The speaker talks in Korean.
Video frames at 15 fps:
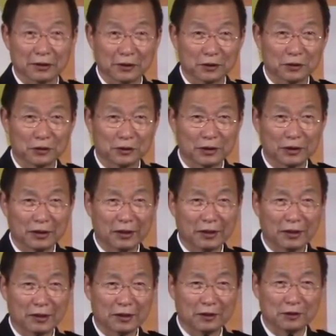해요.
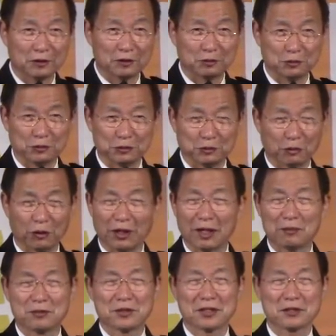여러분
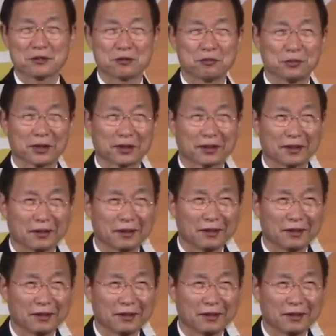놀랍지 않습니까?